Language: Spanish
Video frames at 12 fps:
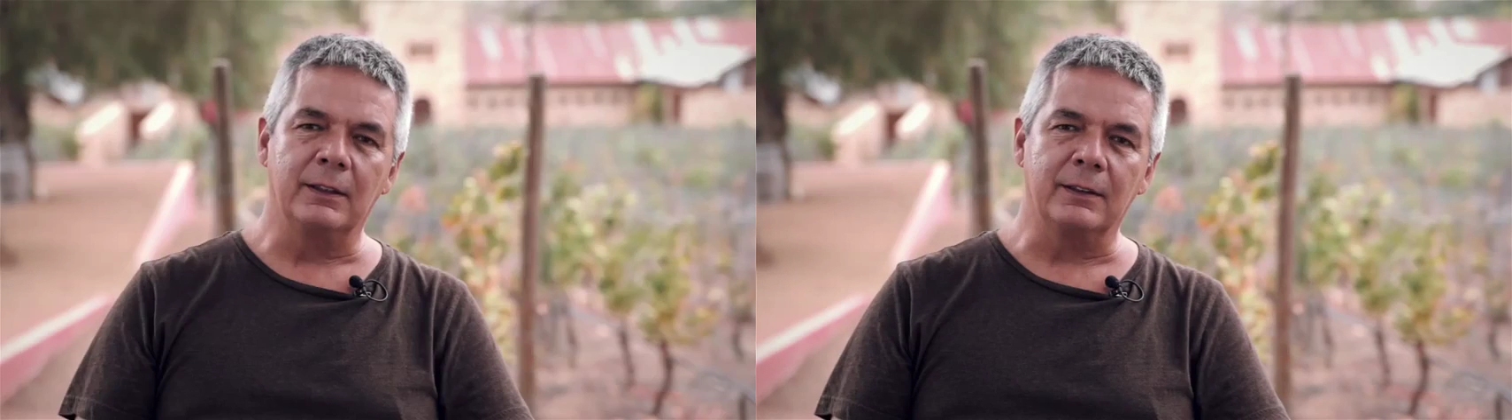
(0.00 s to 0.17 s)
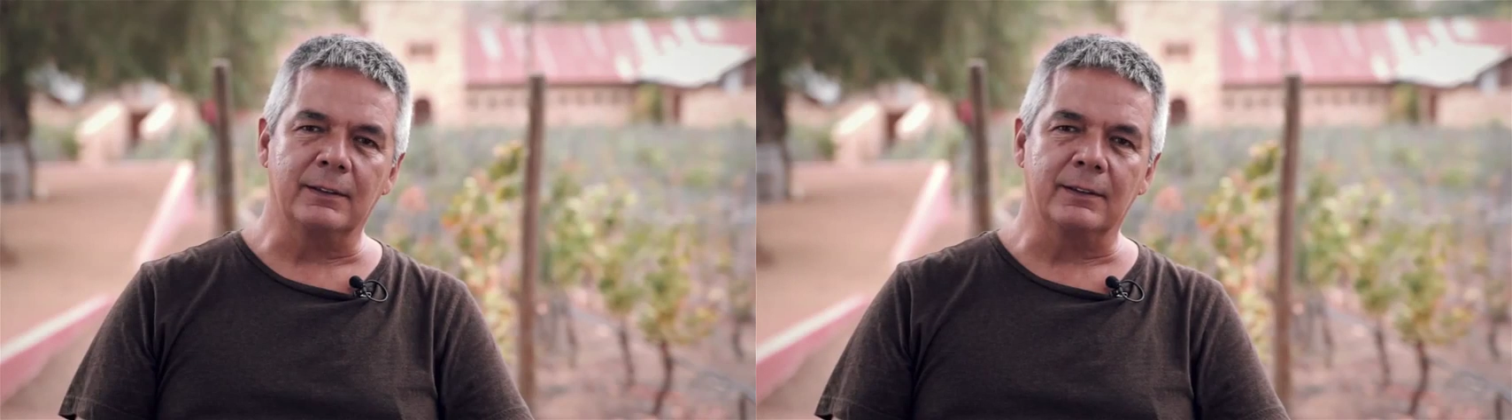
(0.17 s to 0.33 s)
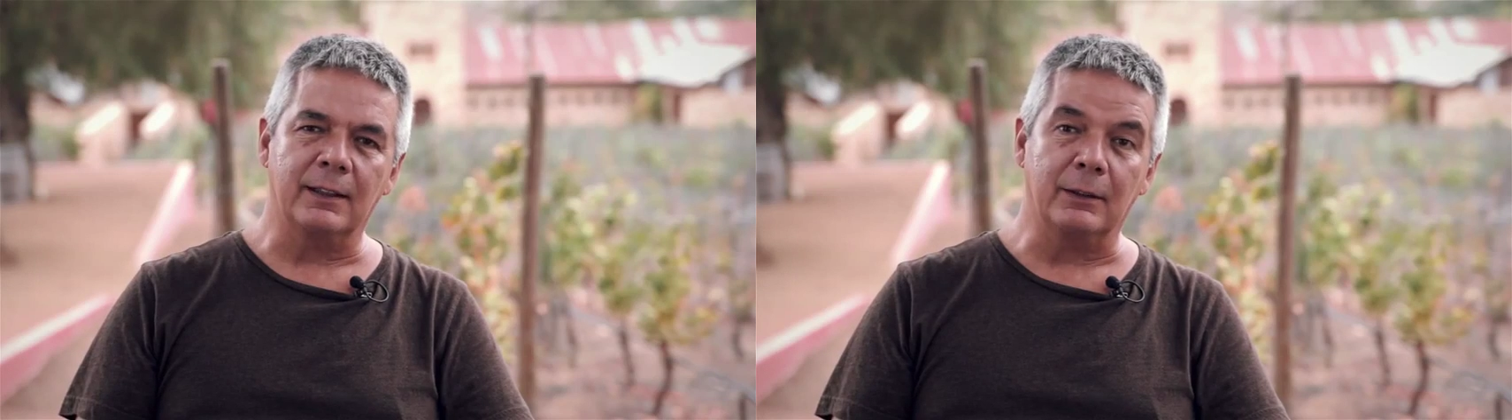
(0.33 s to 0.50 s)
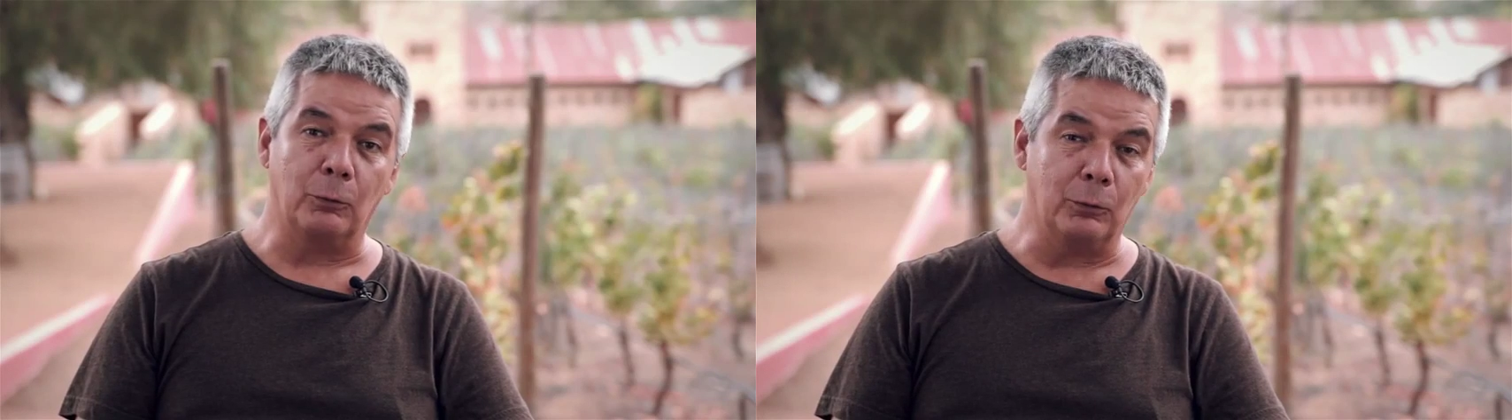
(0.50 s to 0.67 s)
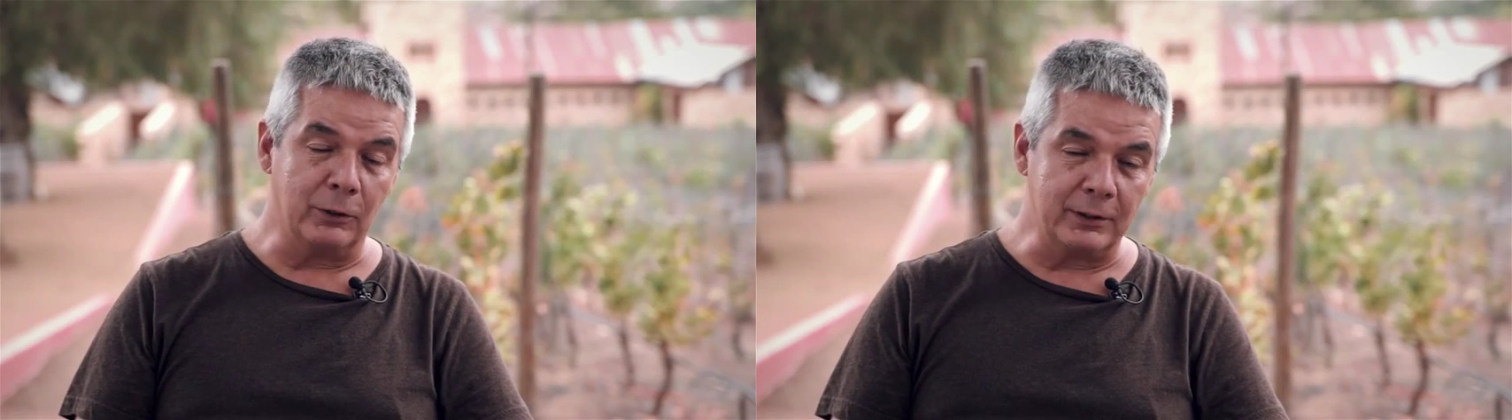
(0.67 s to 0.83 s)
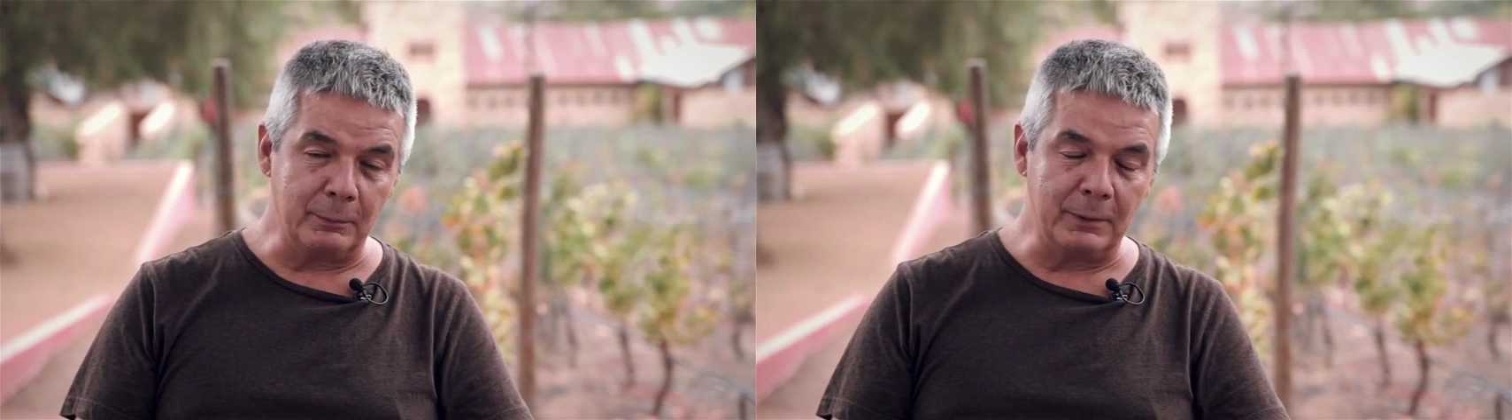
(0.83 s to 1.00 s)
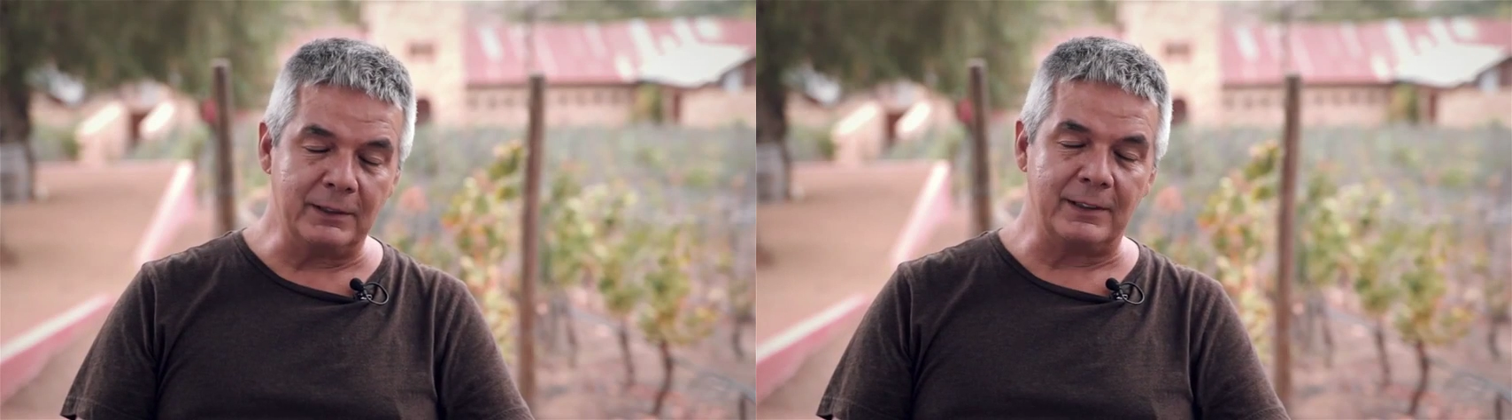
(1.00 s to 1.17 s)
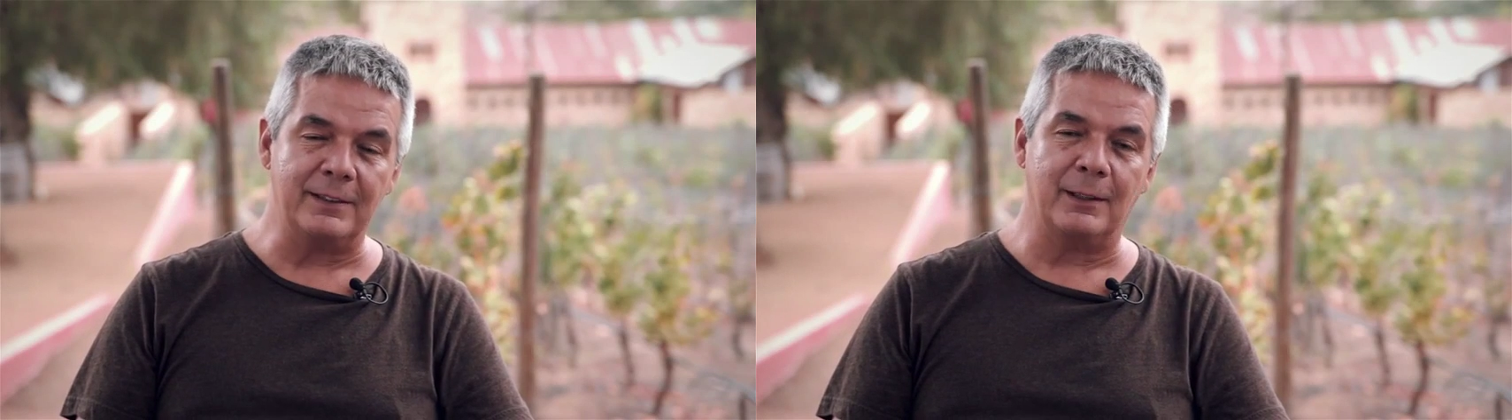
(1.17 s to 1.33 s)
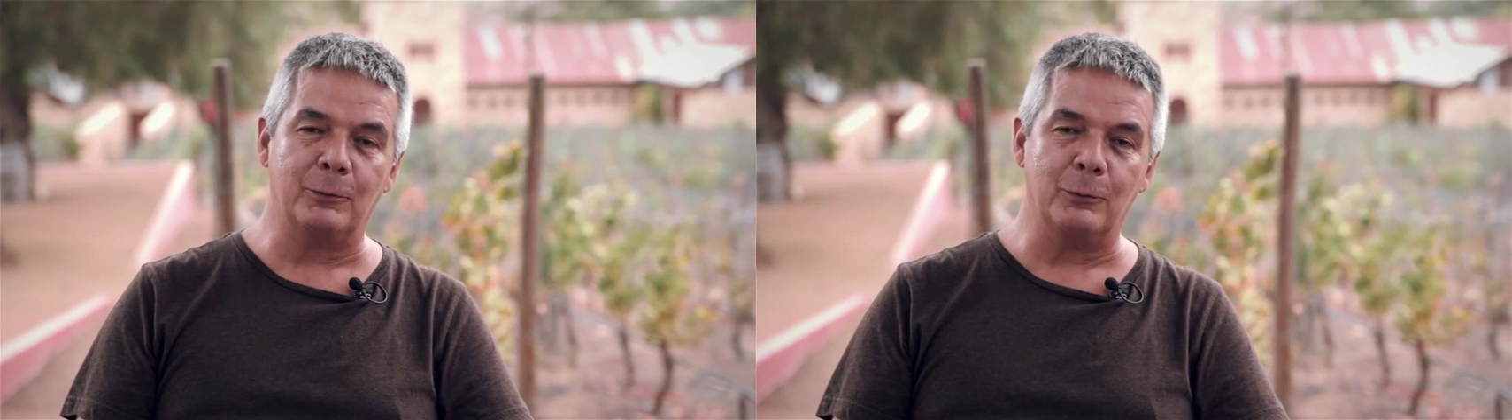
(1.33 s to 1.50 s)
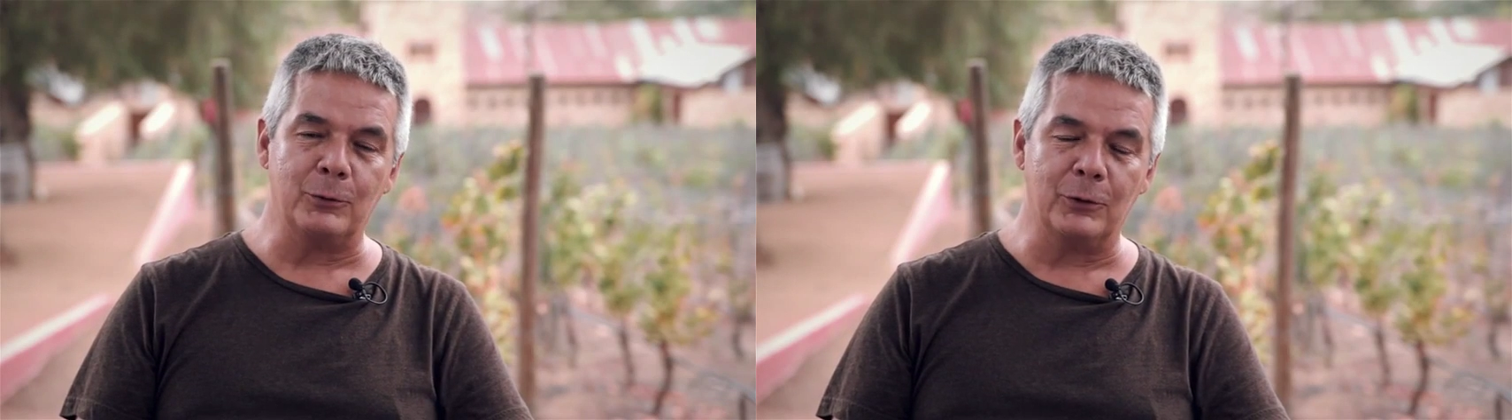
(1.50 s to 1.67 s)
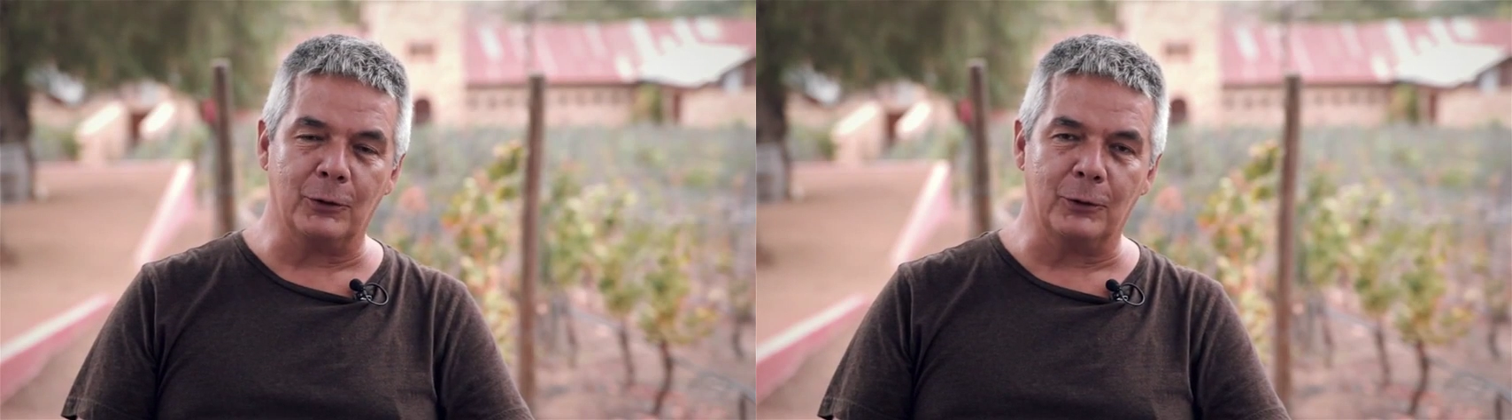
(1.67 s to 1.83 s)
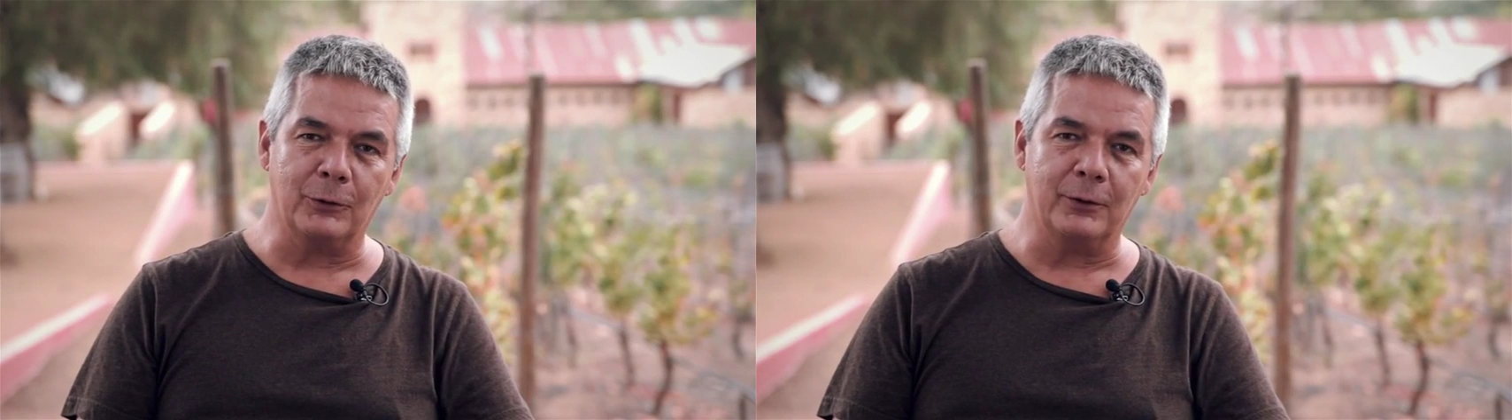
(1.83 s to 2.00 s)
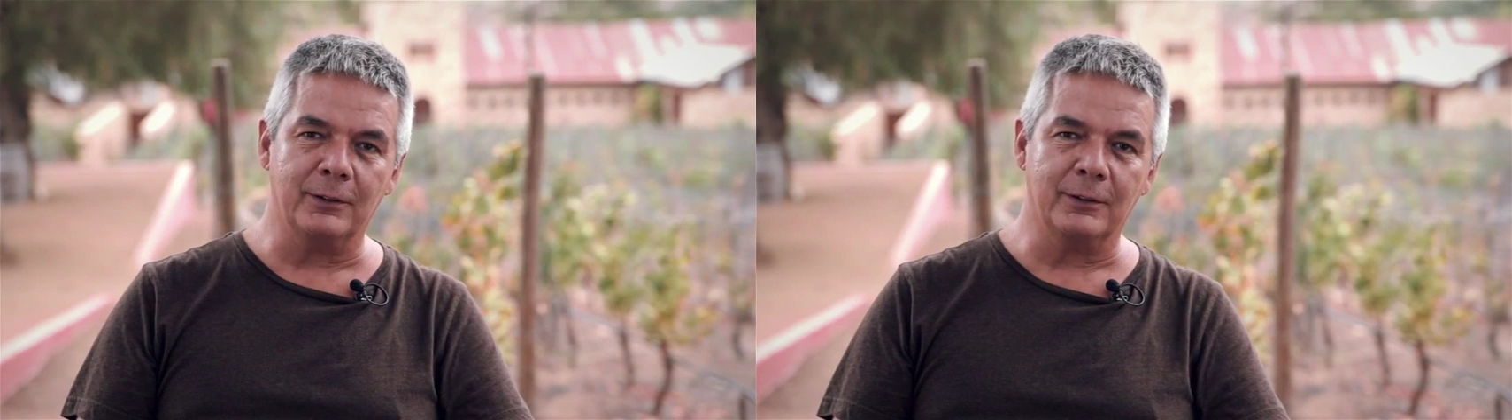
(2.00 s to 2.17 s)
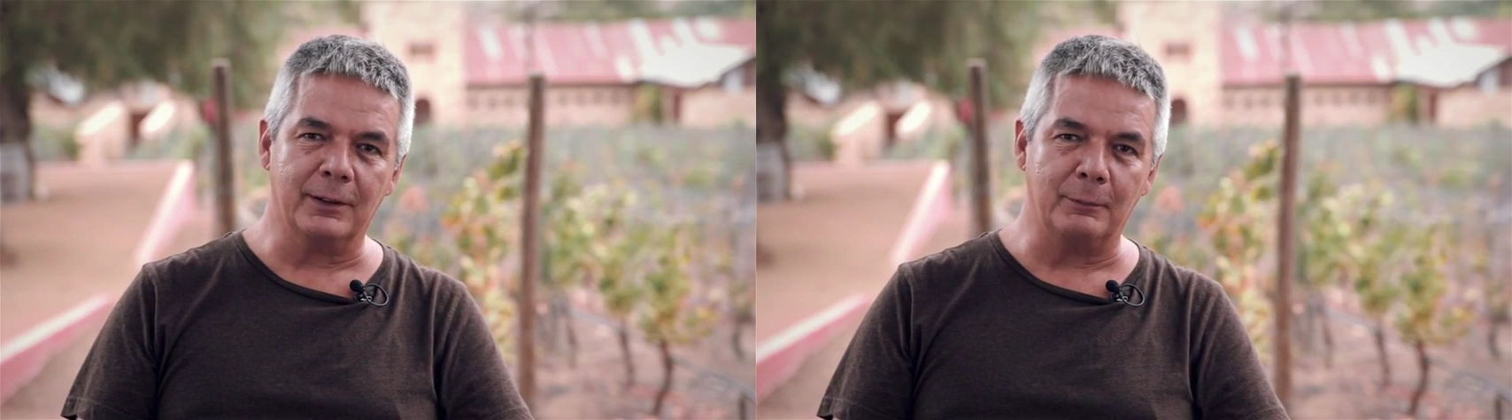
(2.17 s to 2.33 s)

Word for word: este, curiosamente hice el curso con